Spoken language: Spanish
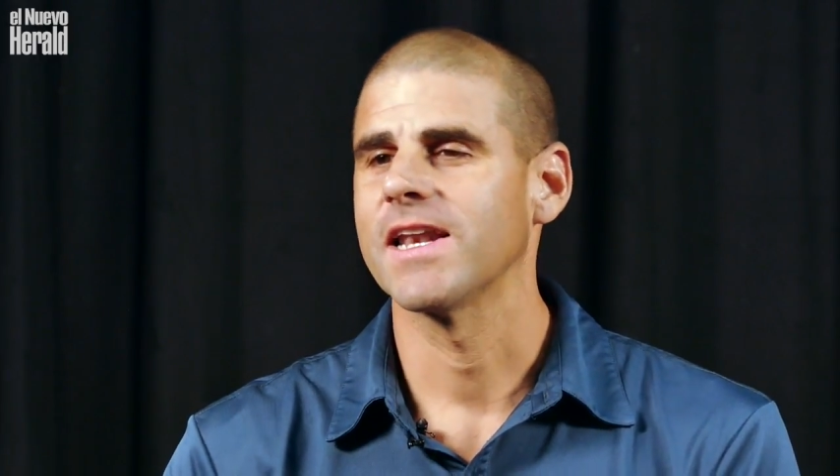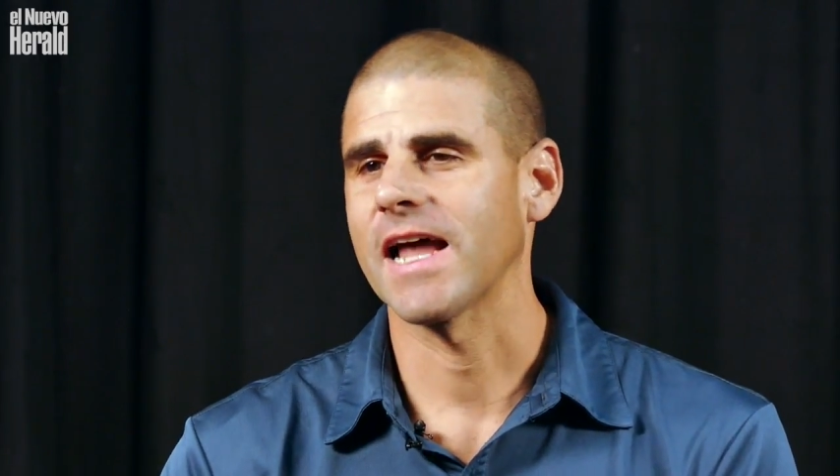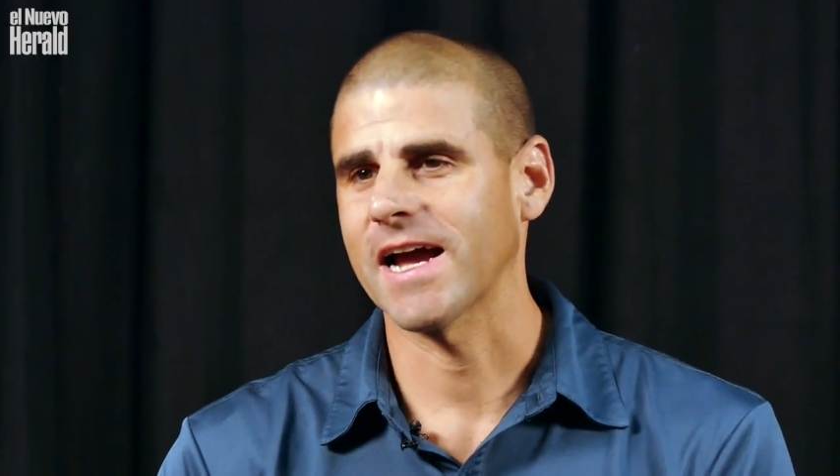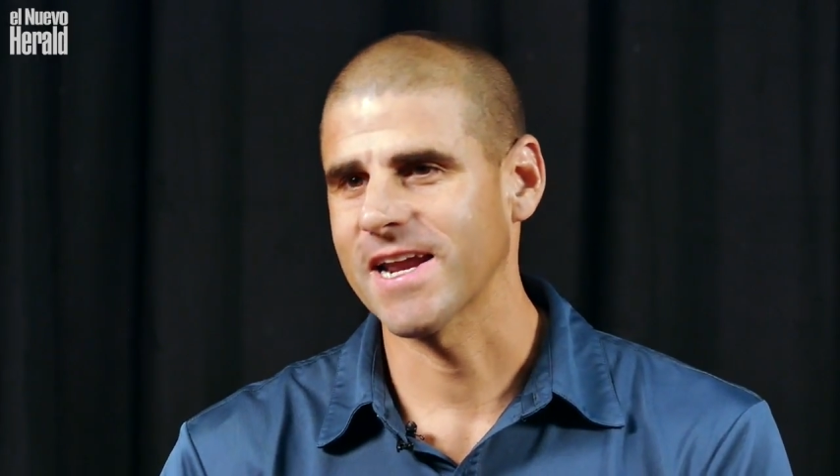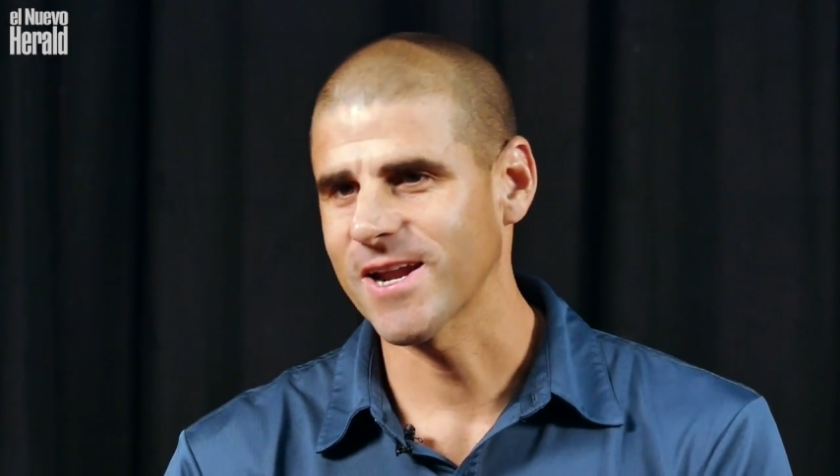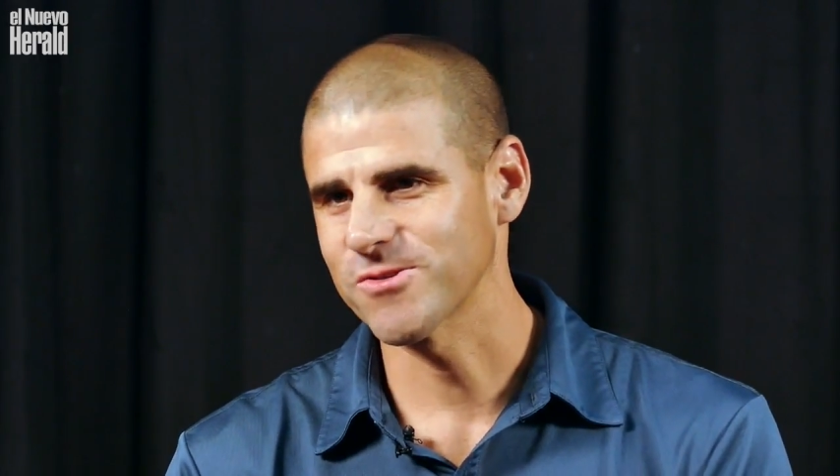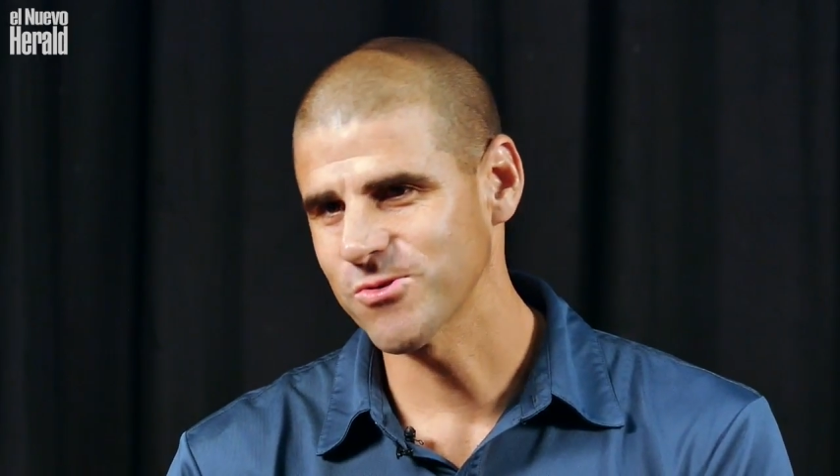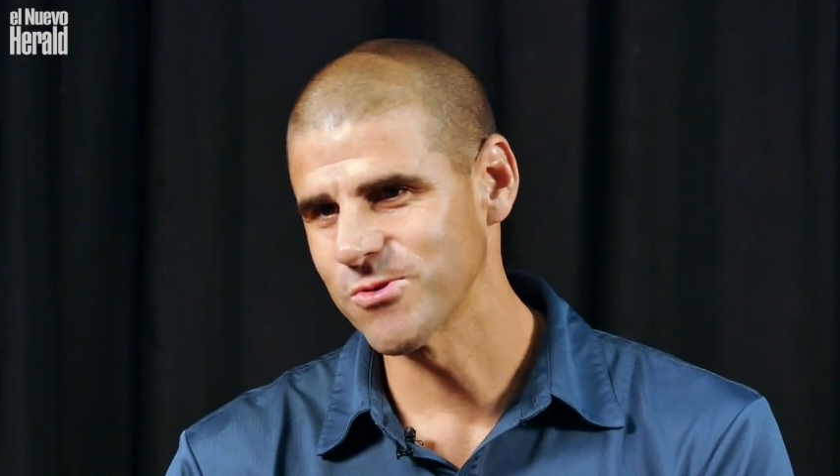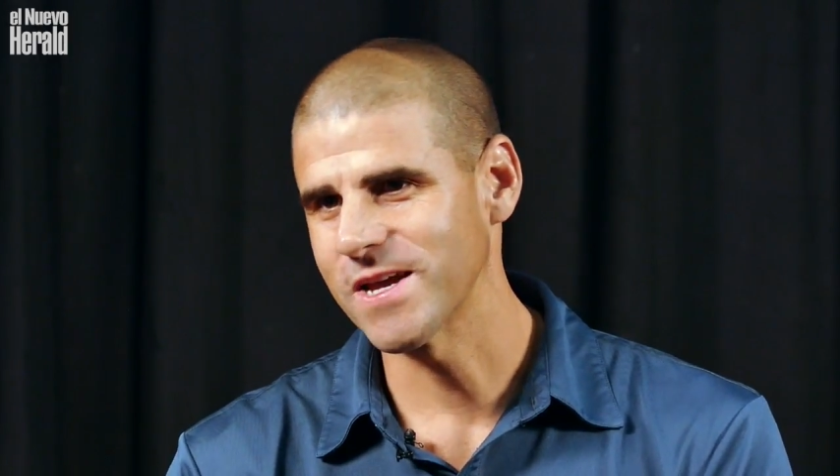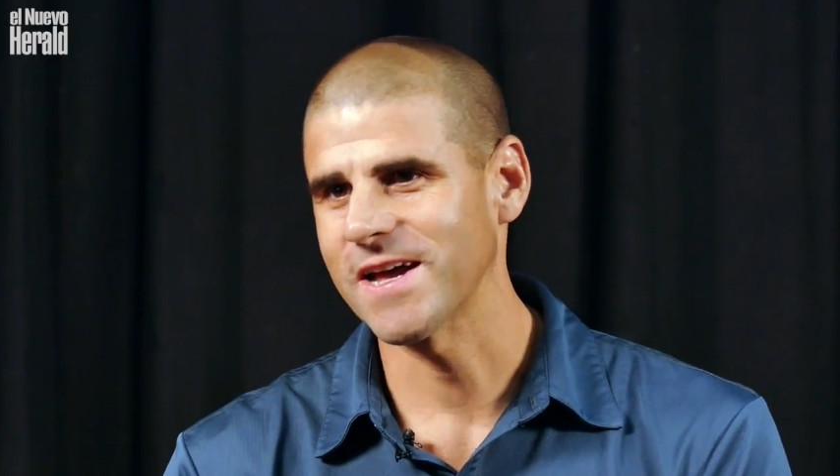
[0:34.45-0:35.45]
la carrera
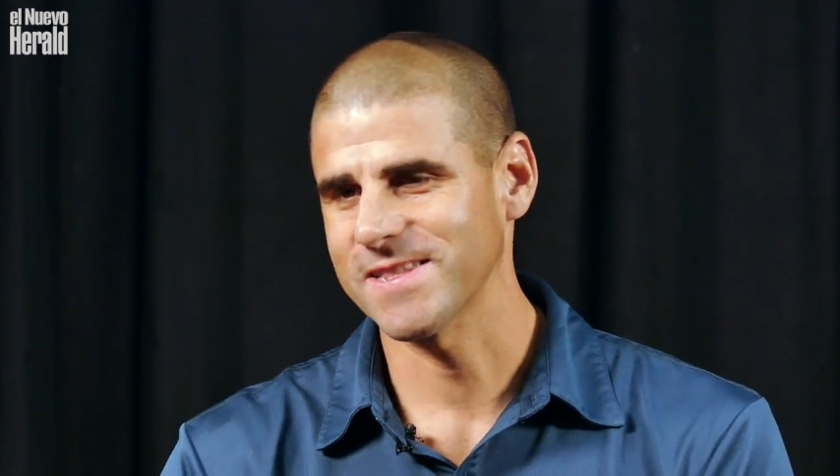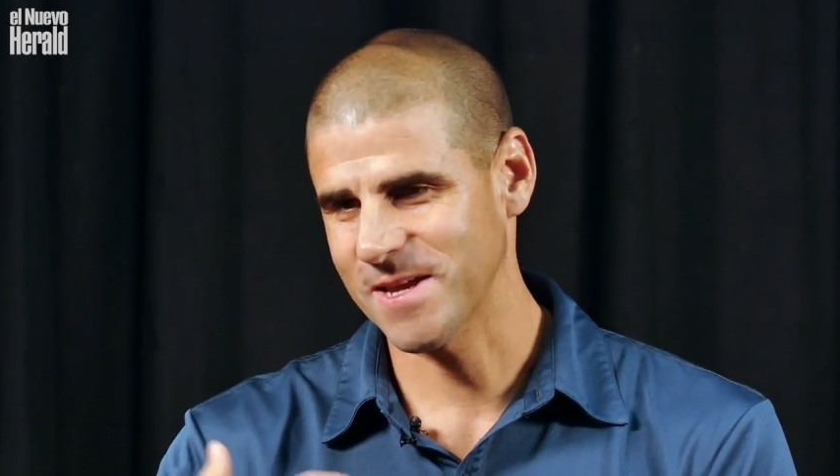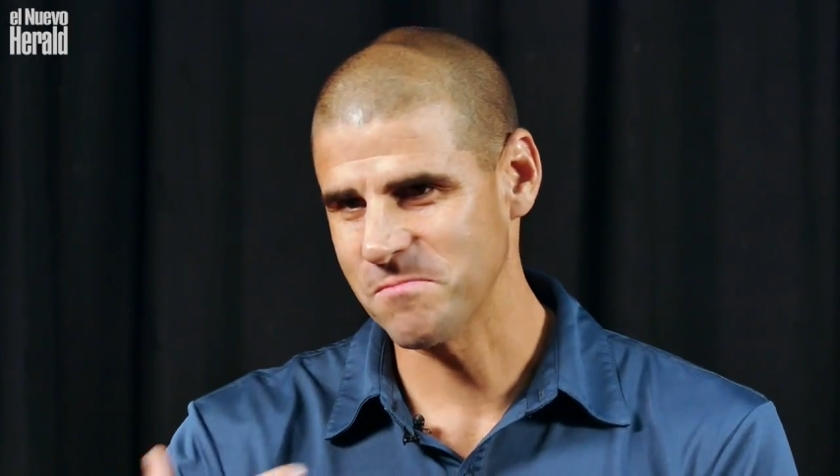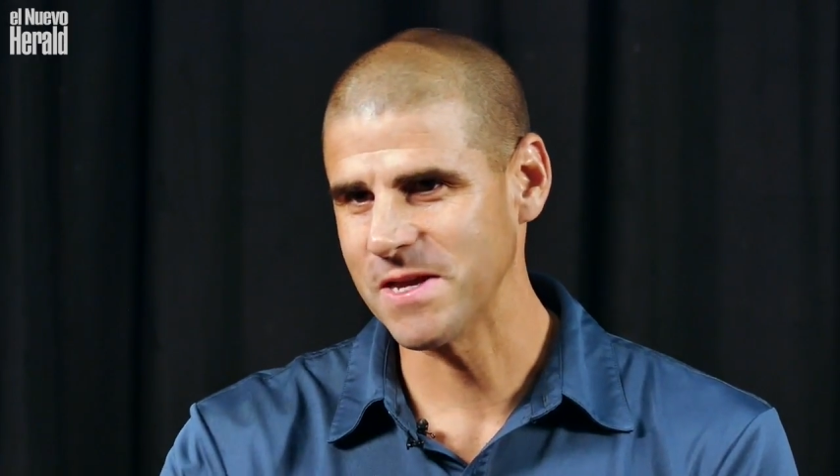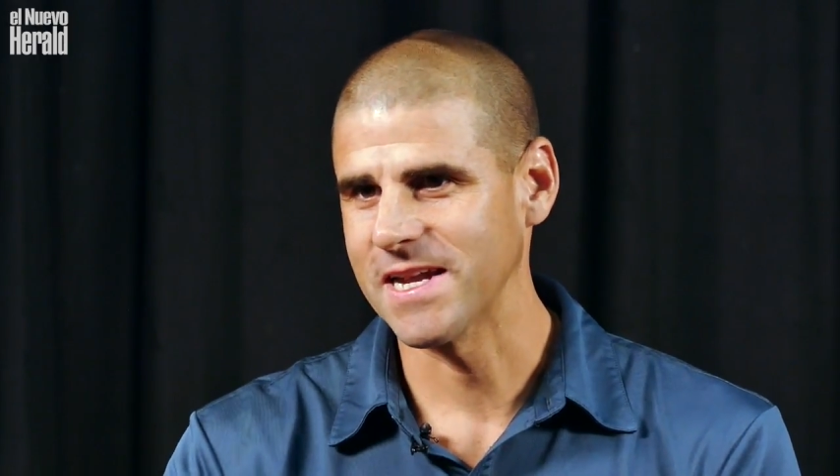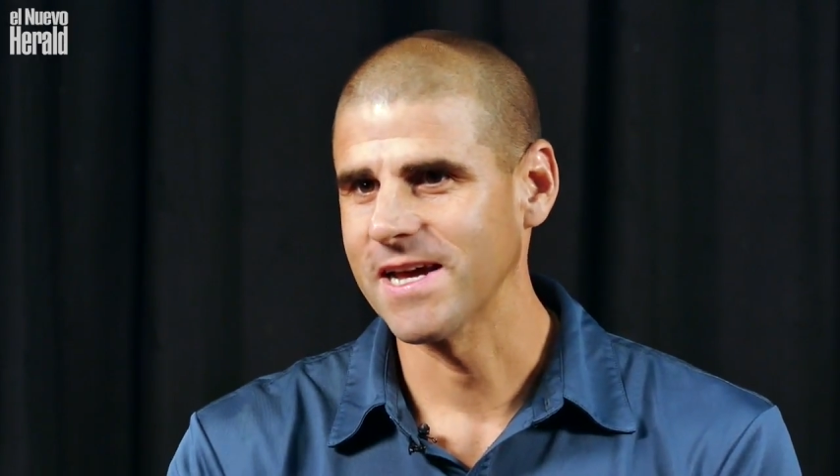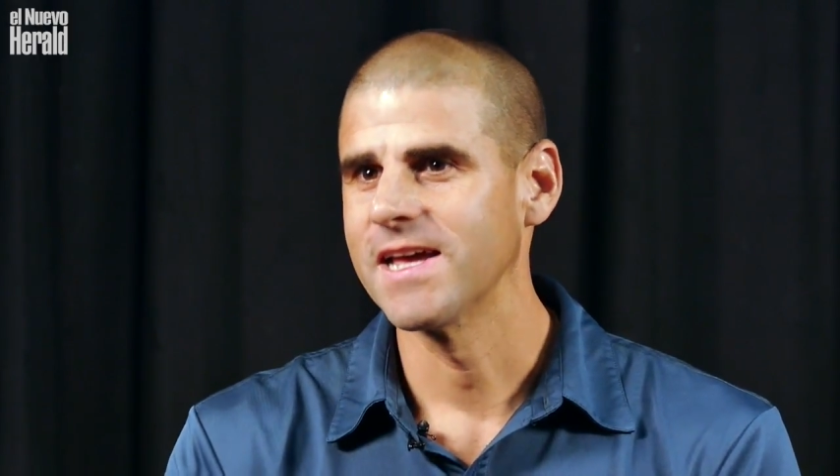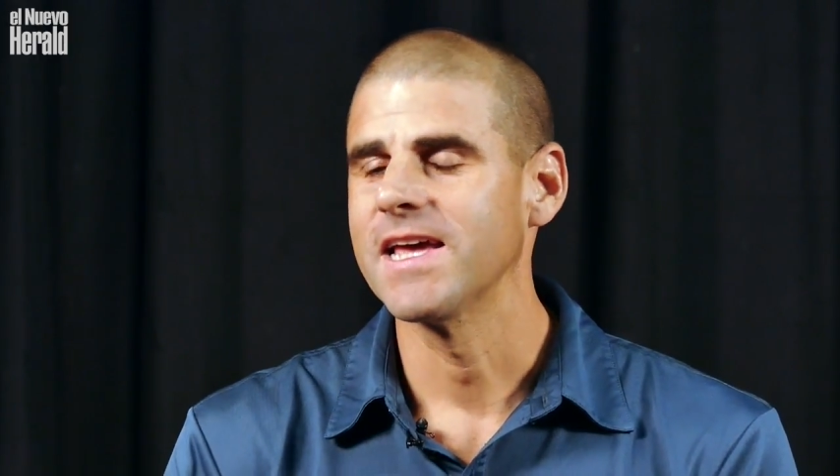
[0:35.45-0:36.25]
suya termina.